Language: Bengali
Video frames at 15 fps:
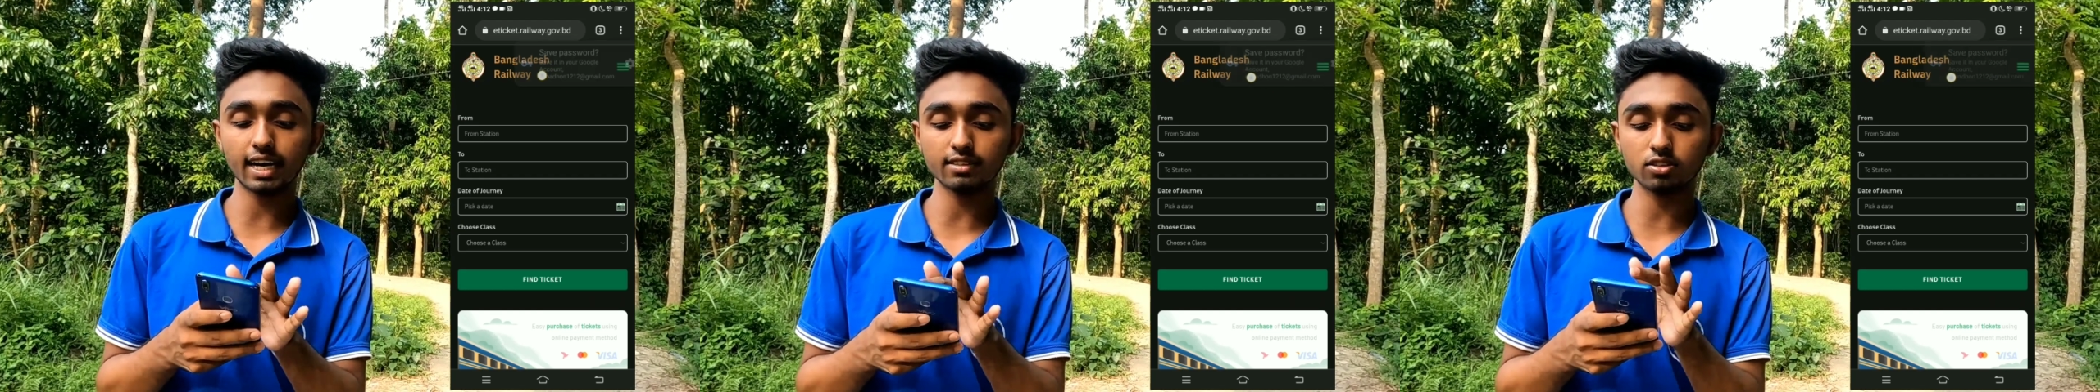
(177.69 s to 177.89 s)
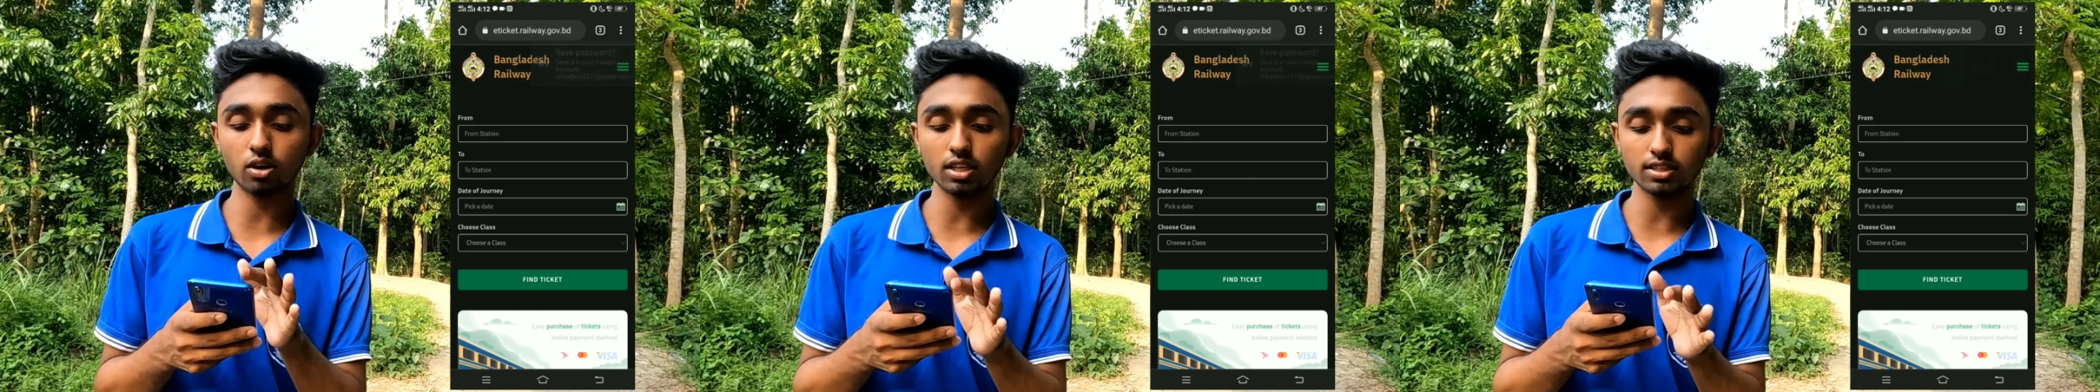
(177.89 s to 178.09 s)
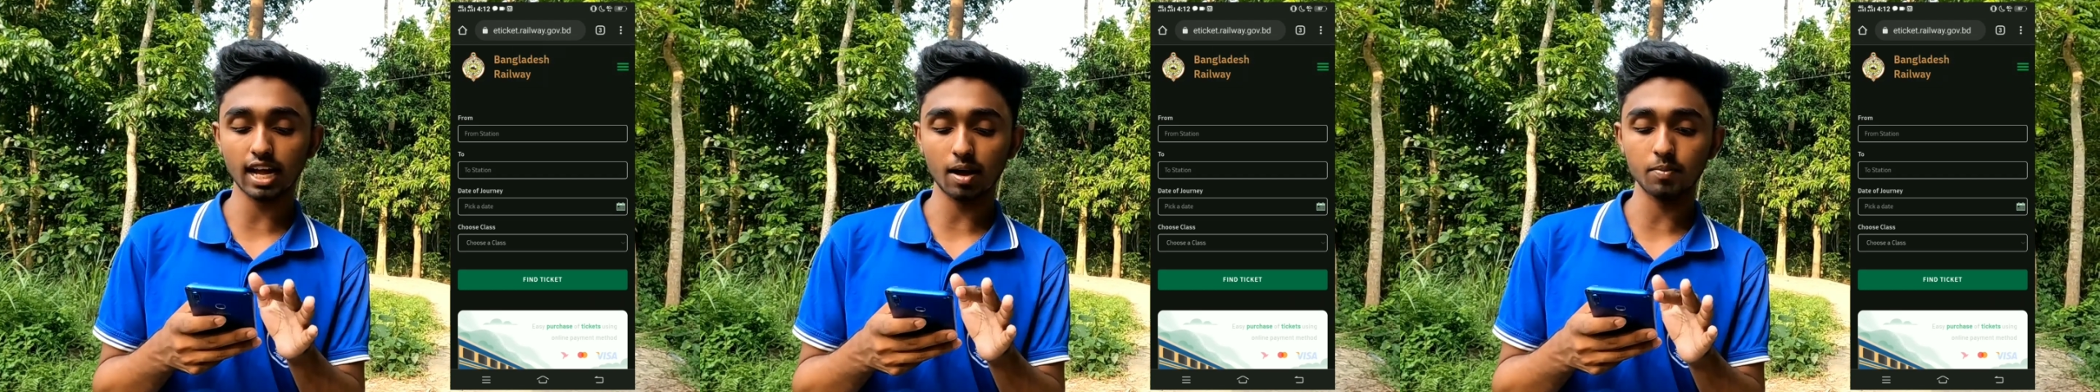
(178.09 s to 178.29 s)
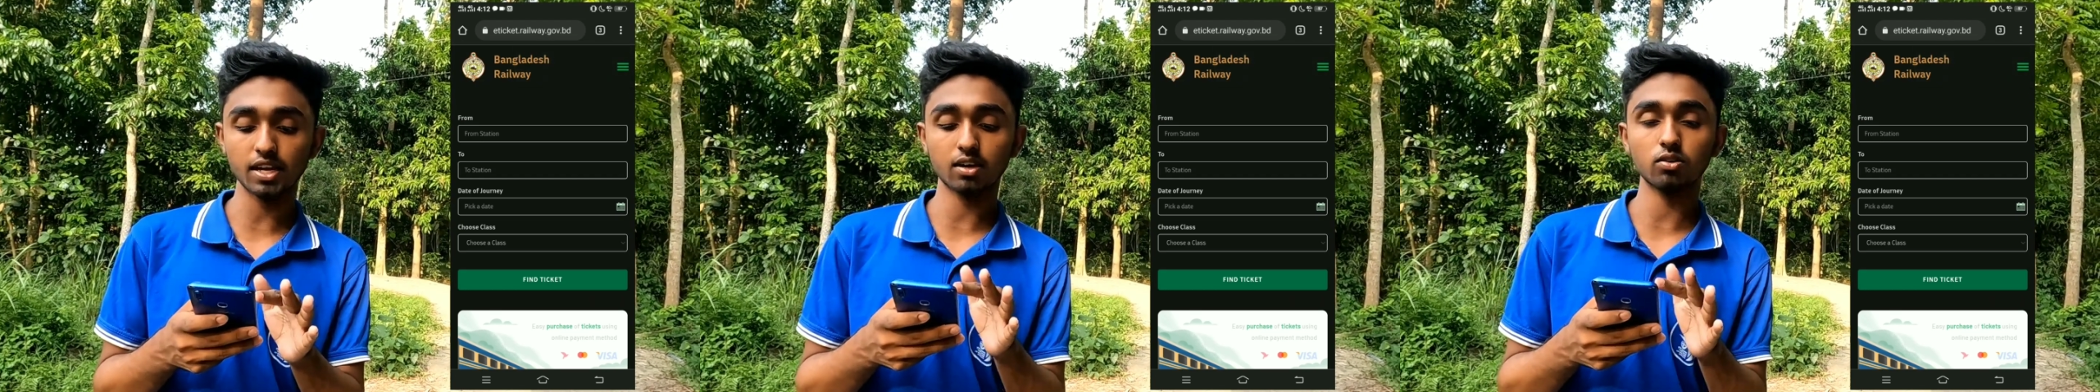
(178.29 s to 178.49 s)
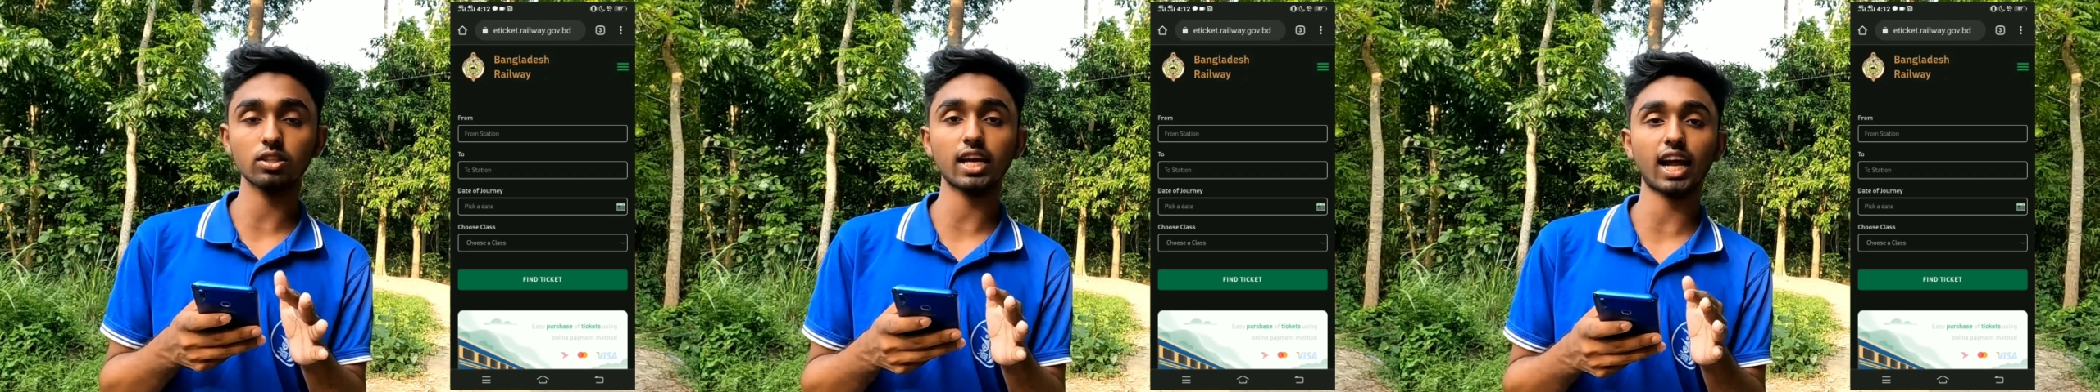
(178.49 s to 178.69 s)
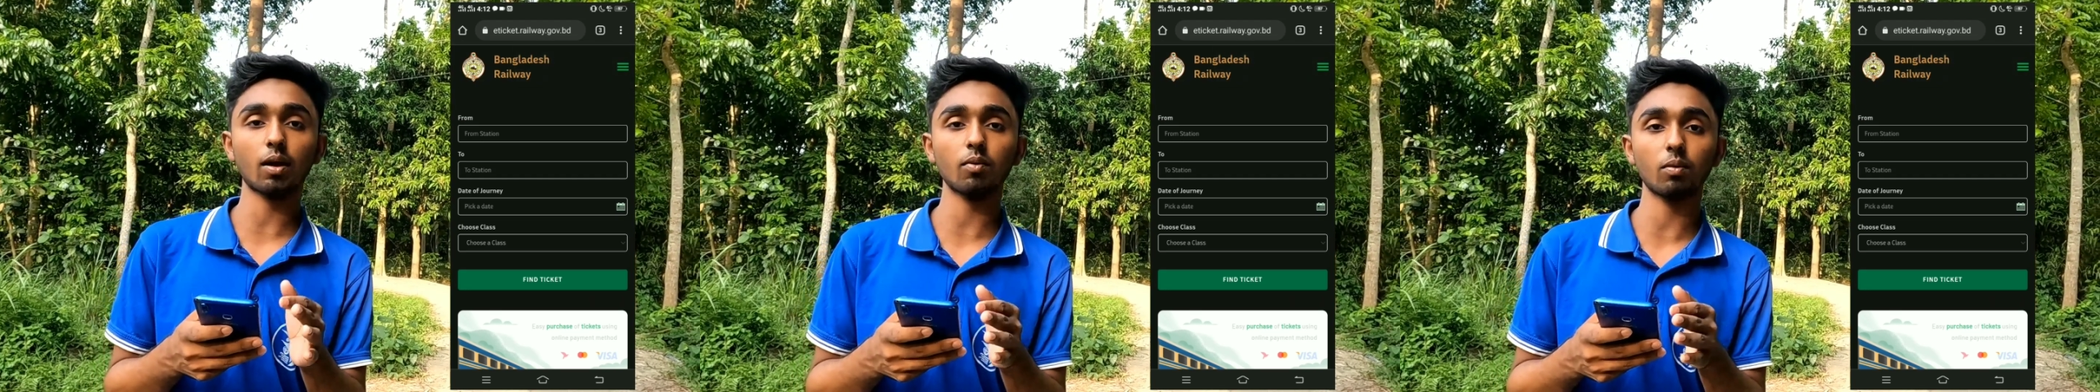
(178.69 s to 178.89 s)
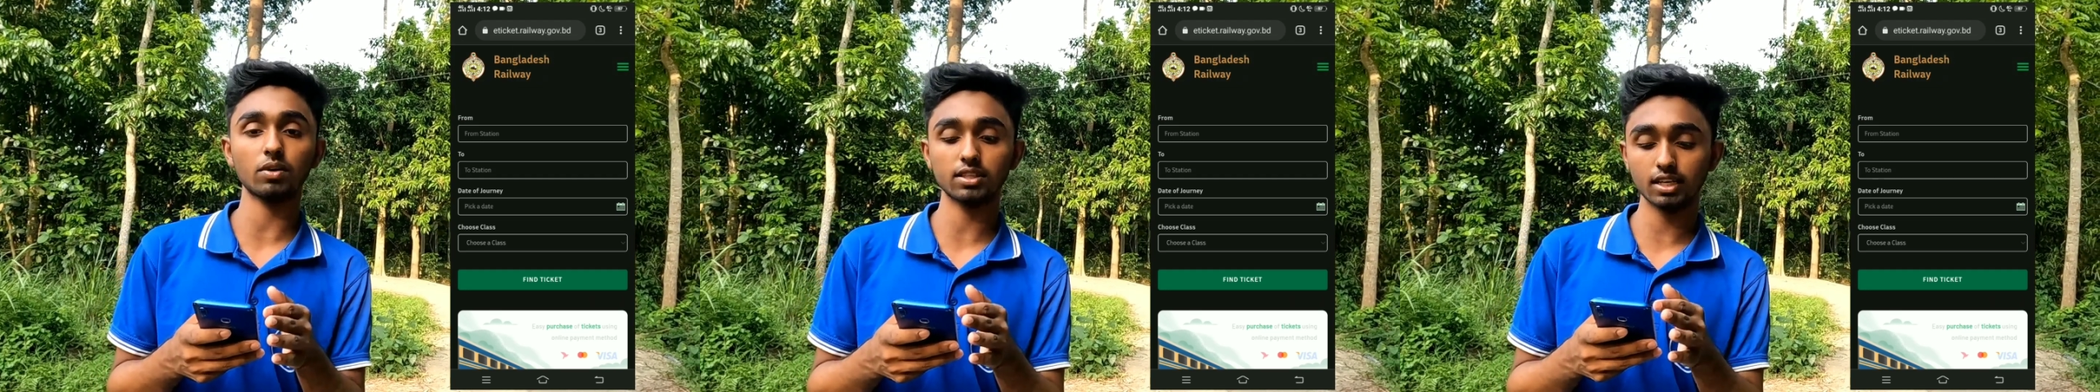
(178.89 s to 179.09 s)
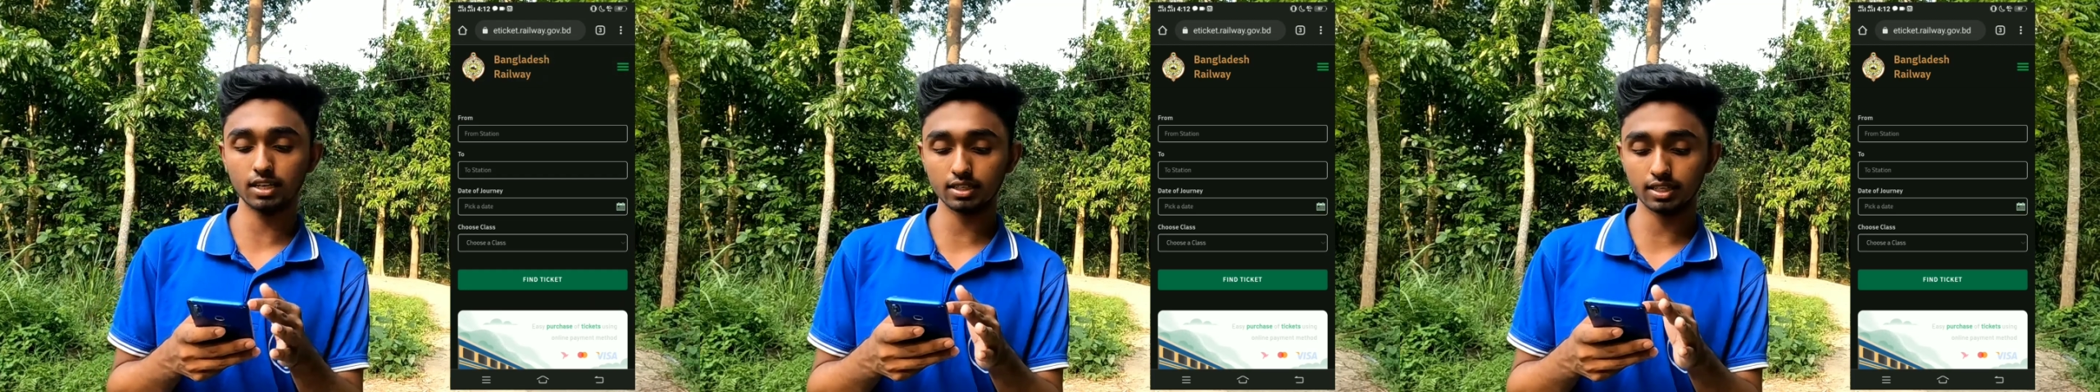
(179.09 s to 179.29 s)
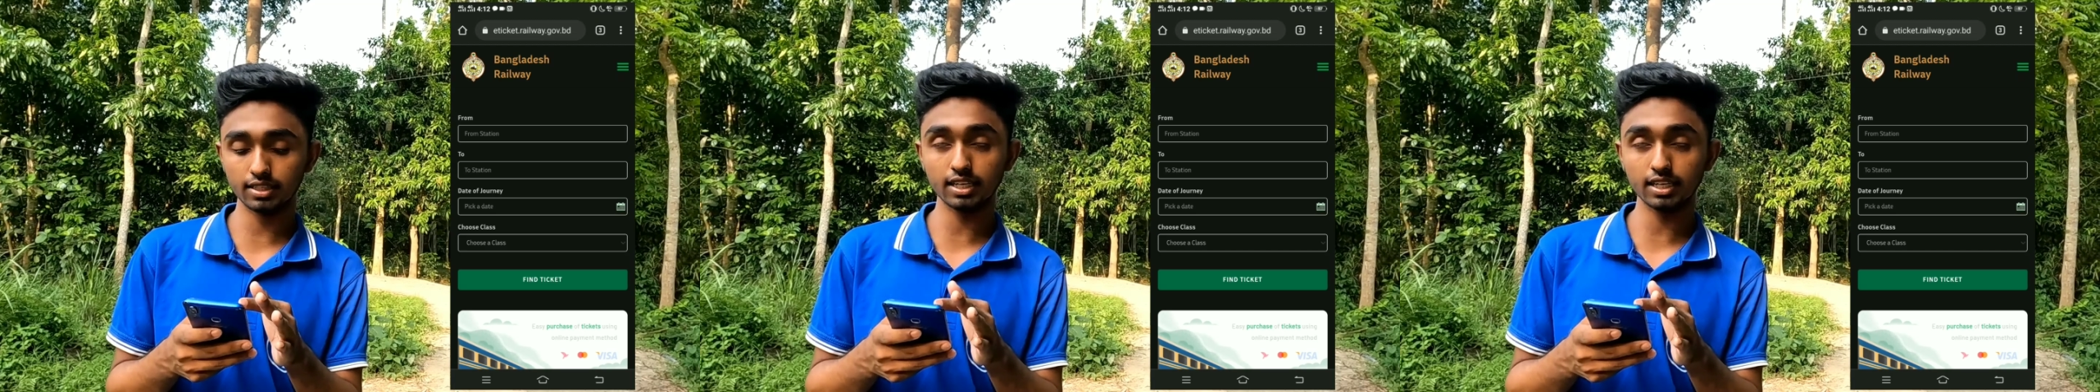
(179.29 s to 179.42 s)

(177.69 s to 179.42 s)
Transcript: কাটতে হয় তা আমি এখন দেখাবো আমাদের